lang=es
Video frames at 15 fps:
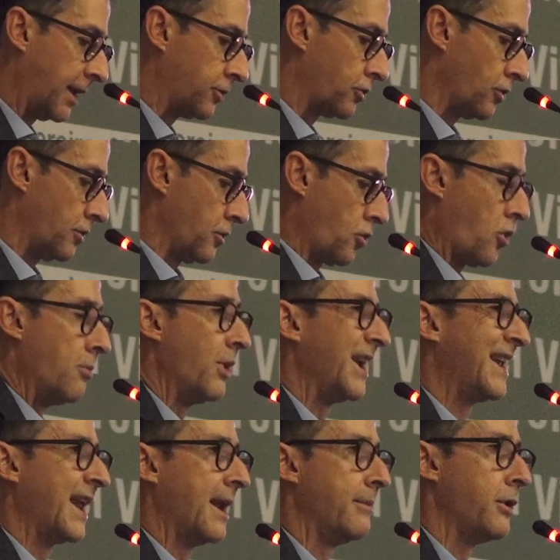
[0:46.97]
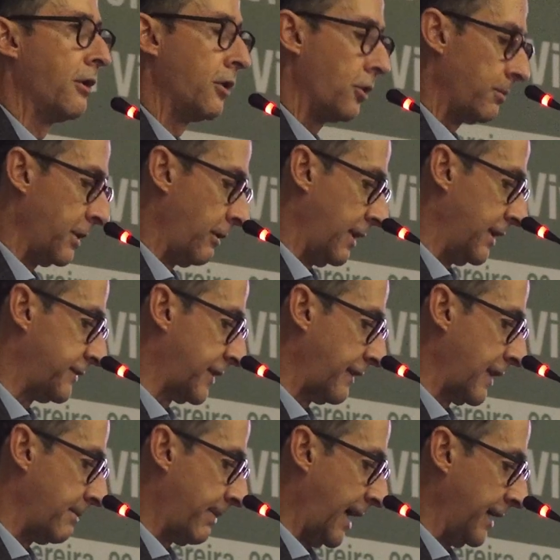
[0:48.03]
Jairo Cadavid, un
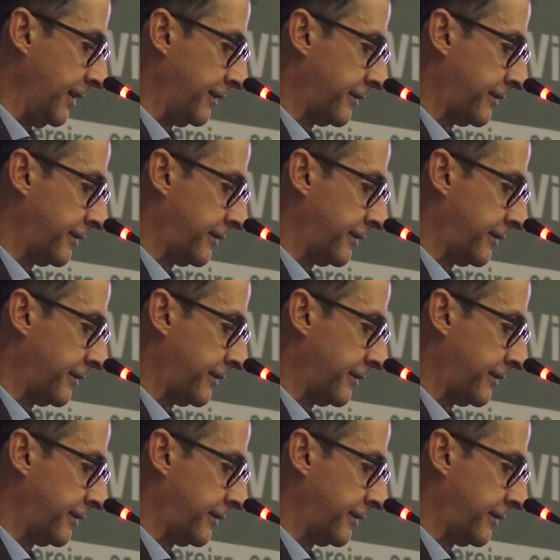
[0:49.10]
man